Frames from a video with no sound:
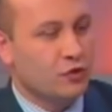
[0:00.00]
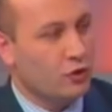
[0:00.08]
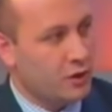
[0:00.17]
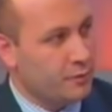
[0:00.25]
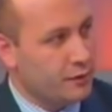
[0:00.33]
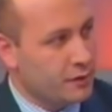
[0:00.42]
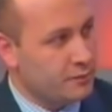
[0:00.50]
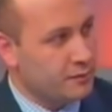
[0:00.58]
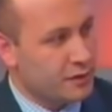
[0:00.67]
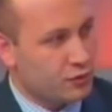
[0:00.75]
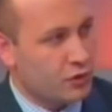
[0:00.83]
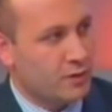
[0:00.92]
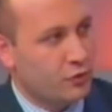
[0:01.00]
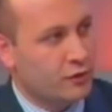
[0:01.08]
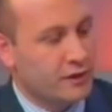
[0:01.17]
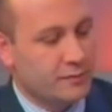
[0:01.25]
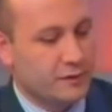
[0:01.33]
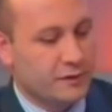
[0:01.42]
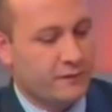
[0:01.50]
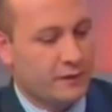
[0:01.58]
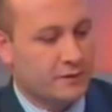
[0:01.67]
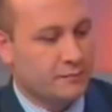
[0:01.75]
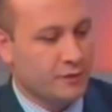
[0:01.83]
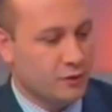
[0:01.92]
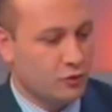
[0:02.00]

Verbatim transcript: Biz şöyle bir bizim şöyle bir önerimiz var.